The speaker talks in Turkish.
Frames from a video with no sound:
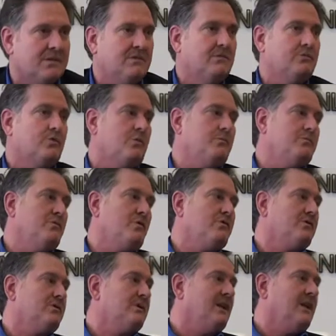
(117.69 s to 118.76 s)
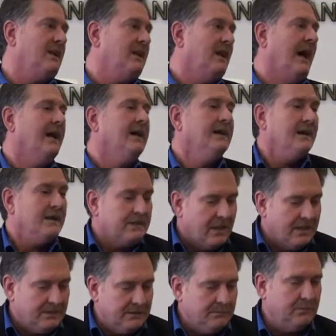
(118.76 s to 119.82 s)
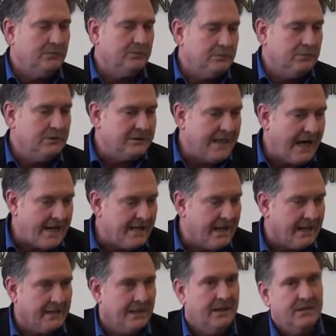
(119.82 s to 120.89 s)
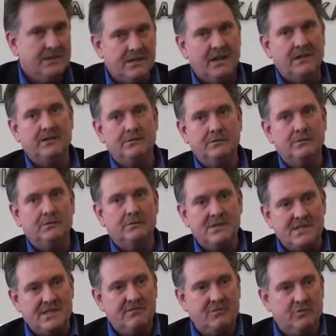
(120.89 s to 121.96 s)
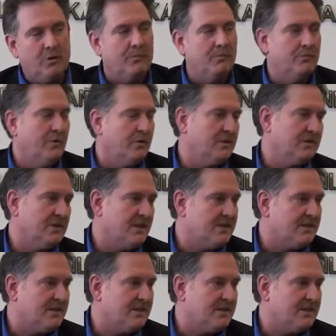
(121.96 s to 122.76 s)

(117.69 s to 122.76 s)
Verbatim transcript: Sivil toplum örgütleri illa kendi bulunduğu dernek, kendi bulunduğu sivil toplum örgütü